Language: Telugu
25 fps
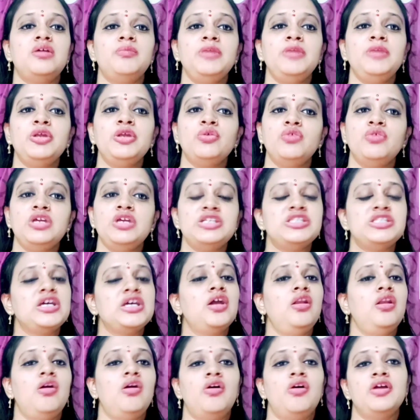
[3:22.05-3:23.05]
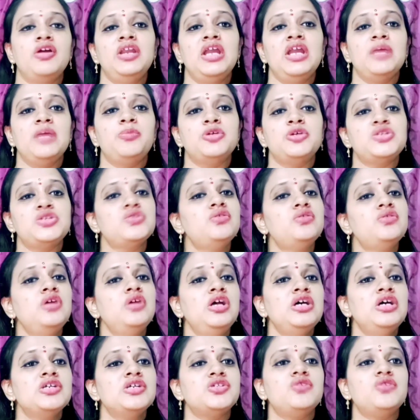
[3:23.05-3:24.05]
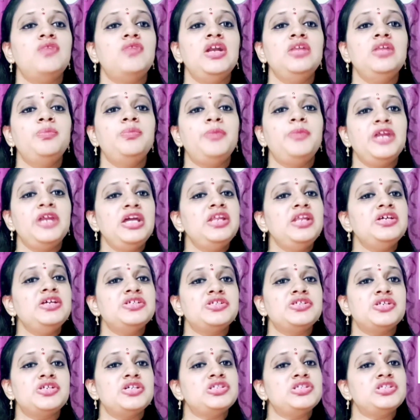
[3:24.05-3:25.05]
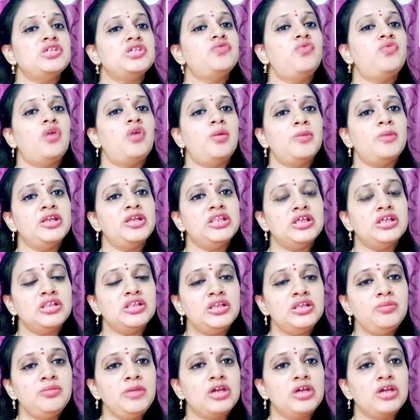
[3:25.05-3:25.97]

మీరు ఈజీగా లాగిన్ అయిపోవచ్చు సో వాళ్ళు ప్రీ రిజిస్ట్రేషన్ ఫామ్ అనేది